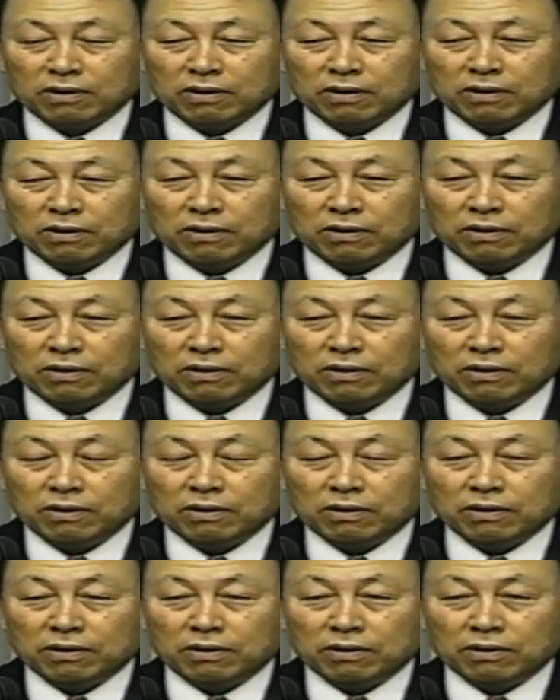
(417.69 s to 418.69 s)
来到了主
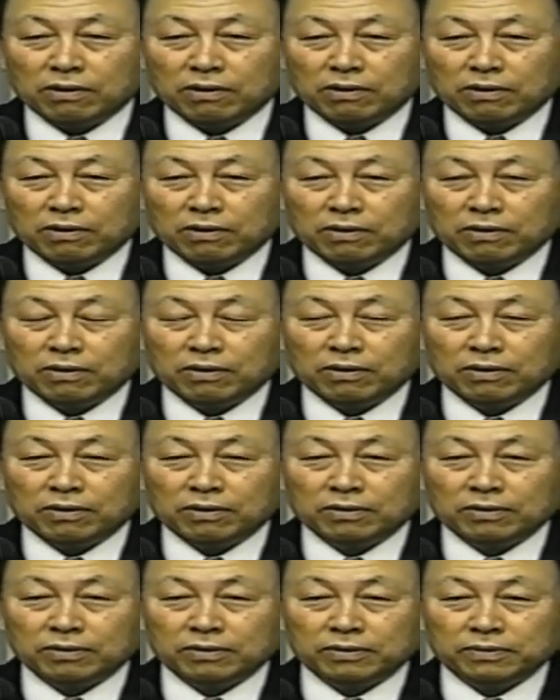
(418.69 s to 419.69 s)
面前，就立刻了得
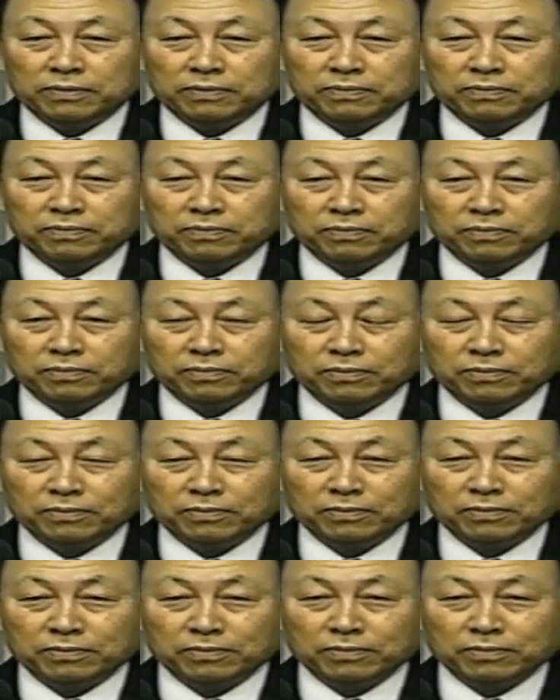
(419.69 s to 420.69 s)
到了应许啊！